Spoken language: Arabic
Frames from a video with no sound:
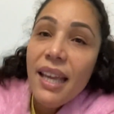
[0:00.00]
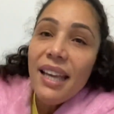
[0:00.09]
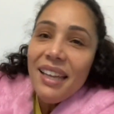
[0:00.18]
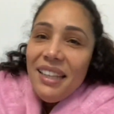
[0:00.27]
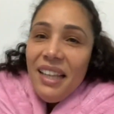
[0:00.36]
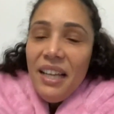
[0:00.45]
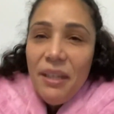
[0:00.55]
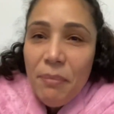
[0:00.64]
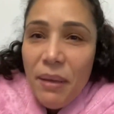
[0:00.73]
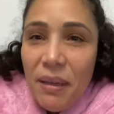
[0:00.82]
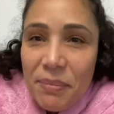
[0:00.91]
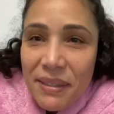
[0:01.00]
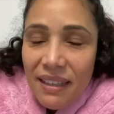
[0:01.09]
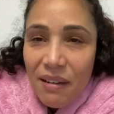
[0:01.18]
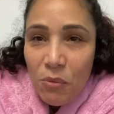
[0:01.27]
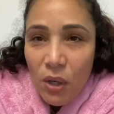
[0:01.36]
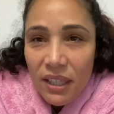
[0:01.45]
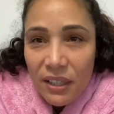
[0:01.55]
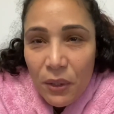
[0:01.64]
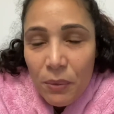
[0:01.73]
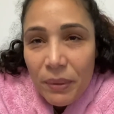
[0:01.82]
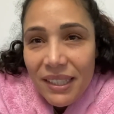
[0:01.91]
الحباب السلام
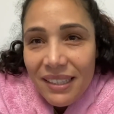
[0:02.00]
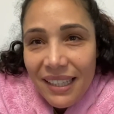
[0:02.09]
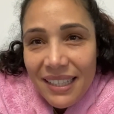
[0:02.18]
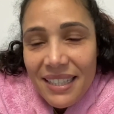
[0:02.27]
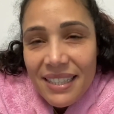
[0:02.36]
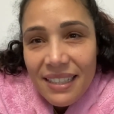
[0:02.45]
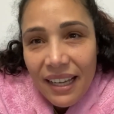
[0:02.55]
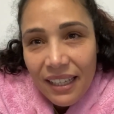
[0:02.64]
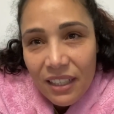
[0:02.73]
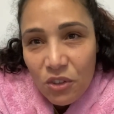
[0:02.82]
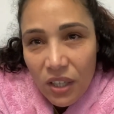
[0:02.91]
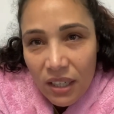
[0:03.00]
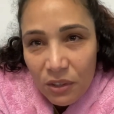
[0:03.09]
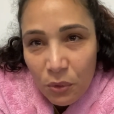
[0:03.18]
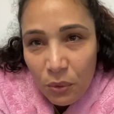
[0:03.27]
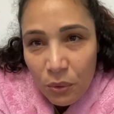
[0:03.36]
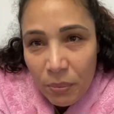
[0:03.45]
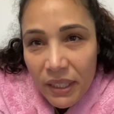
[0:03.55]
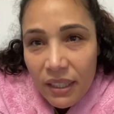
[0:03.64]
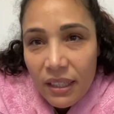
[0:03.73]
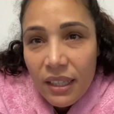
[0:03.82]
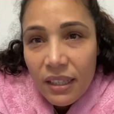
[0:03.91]
عليكم كي دايرين صحيح ان شاء الله تكونوا
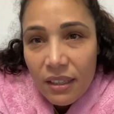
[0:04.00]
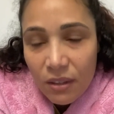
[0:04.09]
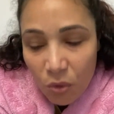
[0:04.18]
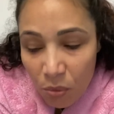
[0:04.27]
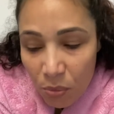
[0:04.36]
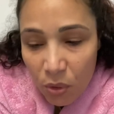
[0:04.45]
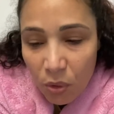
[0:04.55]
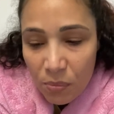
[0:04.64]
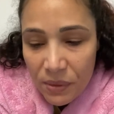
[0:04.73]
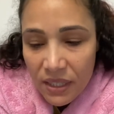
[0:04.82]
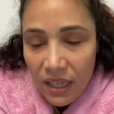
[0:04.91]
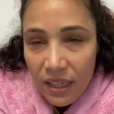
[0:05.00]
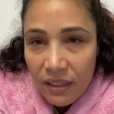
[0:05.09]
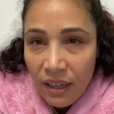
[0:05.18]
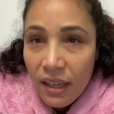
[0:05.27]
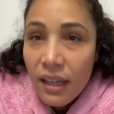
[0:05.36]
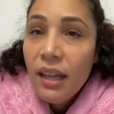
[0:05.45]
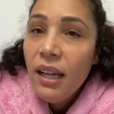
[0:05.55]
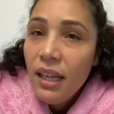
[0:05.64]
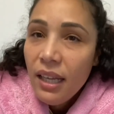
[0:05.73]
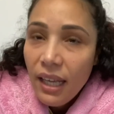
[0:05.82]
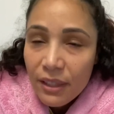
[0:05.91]
بخير اموركم مزيانه
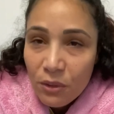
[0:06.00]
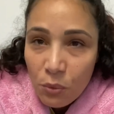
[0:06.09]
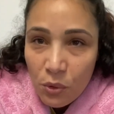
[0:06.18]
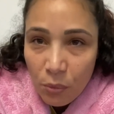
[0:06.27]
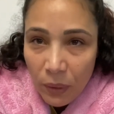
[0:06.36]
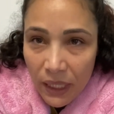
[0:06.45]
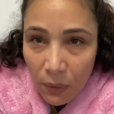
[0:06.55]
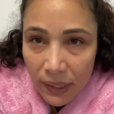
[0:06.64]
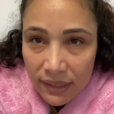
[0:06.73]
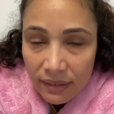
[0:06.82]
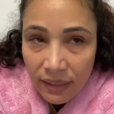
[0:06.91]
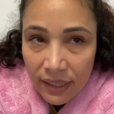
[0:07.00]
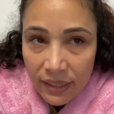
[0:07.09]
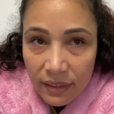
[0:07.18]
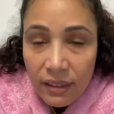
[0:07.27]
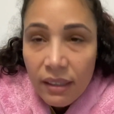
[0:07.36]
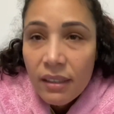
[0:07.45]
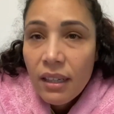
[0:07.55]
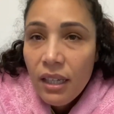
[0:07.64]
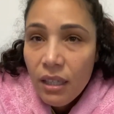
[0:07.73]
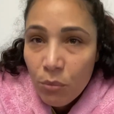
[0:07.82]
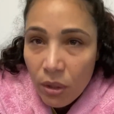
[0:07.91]
هدوزوا معايا واحد النهار
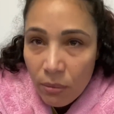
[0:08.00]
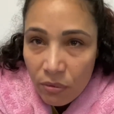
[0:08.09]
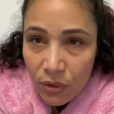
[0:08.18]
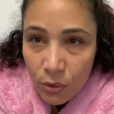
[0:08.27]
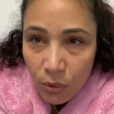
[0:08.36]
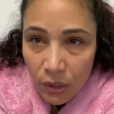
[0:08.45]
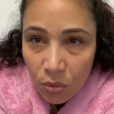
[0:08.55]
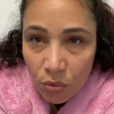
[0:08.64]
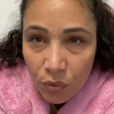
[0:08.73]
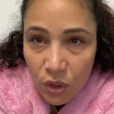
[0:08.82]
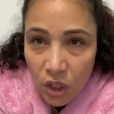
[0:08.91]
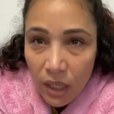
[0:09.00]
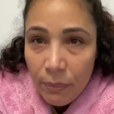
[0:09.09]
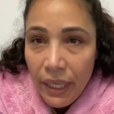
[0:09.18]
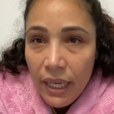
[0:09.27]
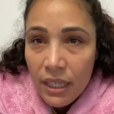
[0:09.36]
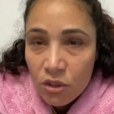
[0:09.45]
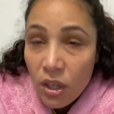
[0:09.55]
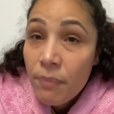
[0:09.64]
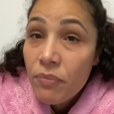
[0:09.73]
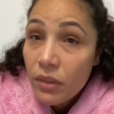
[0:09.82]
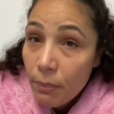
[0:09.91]
المهم الفيديو غيكون فيه شحال من
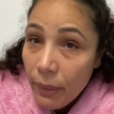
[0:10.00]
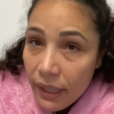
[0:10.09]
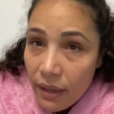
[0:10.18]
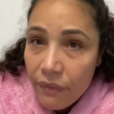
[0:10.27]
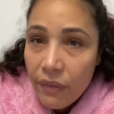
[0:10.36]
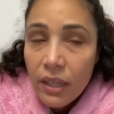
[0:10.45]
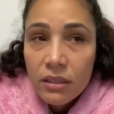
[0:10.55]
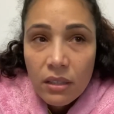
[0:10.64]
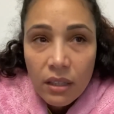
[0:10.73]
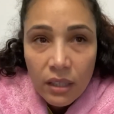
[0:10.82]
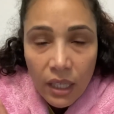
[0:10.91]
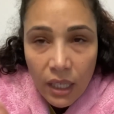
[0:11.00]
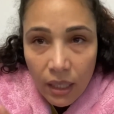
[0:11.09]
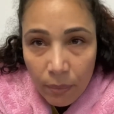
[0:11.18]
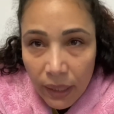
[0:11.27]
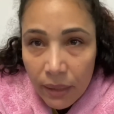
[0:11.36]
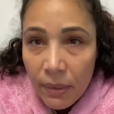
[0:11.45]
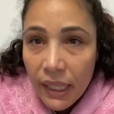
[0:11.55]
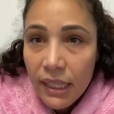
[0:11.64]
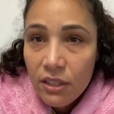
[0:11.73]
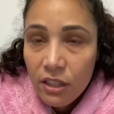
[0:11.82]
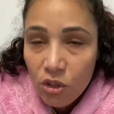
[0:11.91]
حاجه بحرا فقط باقي ما
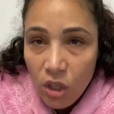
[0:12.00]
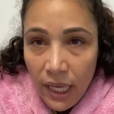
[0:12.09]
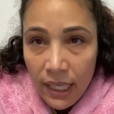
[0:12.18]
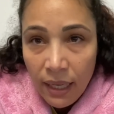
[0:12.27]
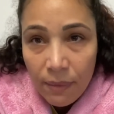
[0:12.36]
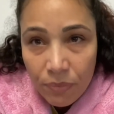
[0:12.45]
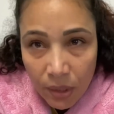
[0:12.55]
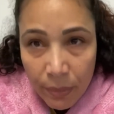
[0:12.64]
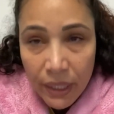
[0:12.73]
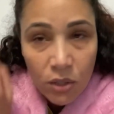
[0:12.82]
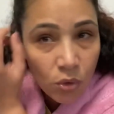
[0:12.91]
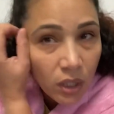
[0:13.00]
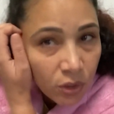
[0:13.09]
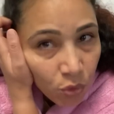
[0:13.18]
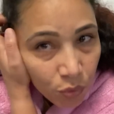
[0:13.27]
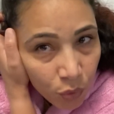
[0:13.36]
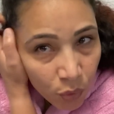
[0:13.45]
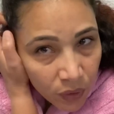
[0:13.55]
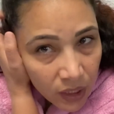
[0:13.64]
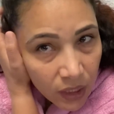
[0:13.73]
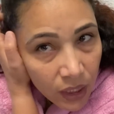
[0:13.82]
نقاديتش الحاله منها تشوفوني